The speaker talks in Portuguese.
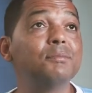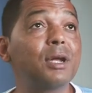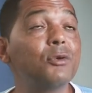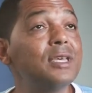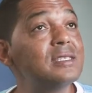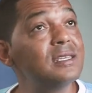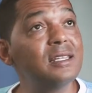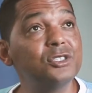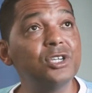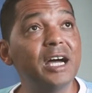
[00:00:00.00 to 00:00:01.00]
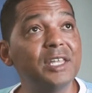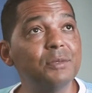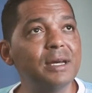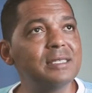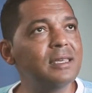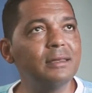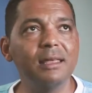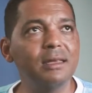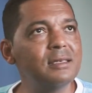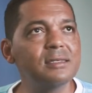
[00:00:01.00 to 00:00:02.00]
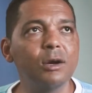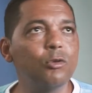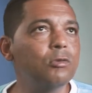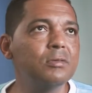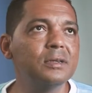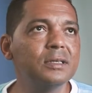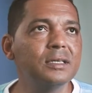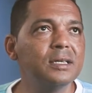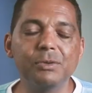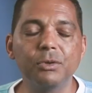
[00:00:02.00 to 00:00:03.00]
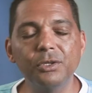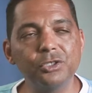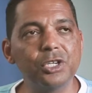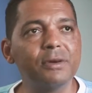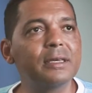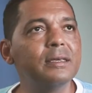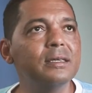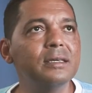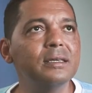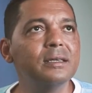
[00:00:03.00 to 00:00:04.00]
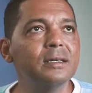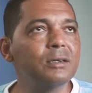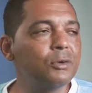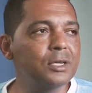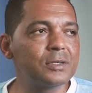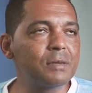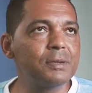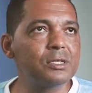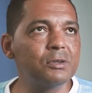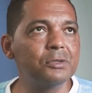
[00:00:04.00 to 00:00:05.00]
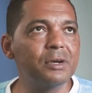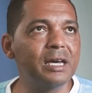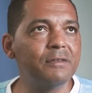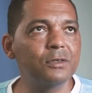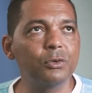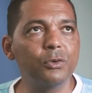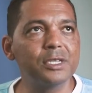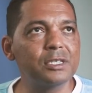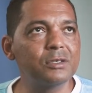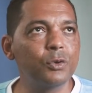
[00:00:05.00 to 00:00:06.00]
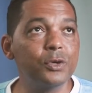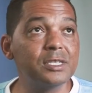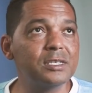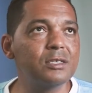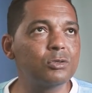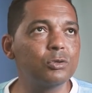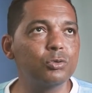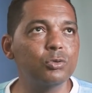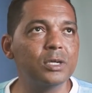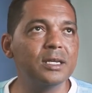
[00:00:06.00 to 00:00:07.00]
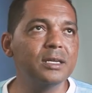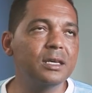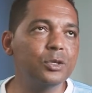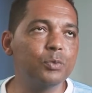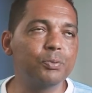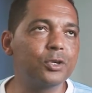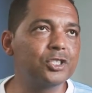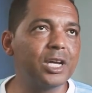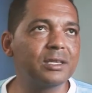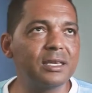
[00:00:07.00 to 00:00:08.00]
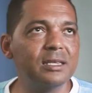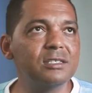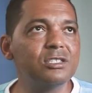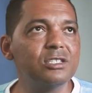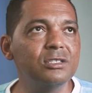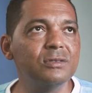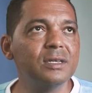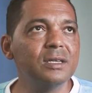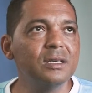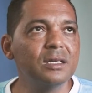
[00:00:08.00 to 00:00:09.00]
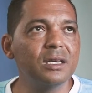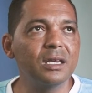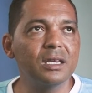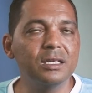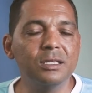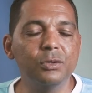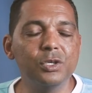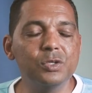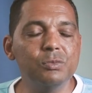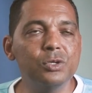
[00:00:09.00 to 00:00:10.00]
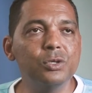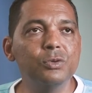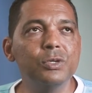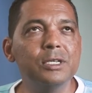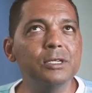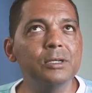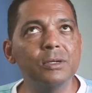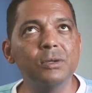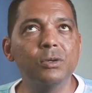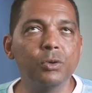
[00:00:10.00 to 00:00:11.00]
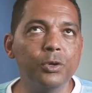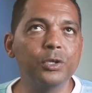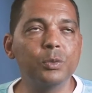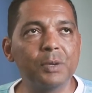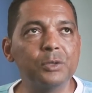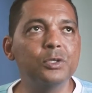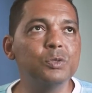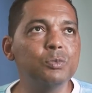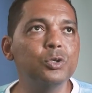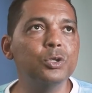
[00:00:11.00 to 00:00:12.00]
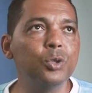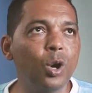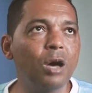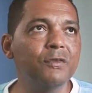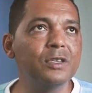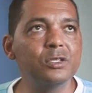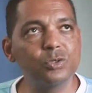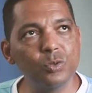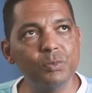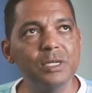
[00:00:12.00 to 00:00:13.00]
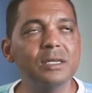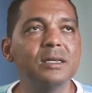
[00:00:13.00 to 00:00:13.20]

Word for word: para conhecer Lajeado, mas sem interesse algum. E quando eu chego aqui, conheço a pessoa do Everton, conheço, conheci a estrutura e o projeto que eles tinham em 2008 para 2009 em subir.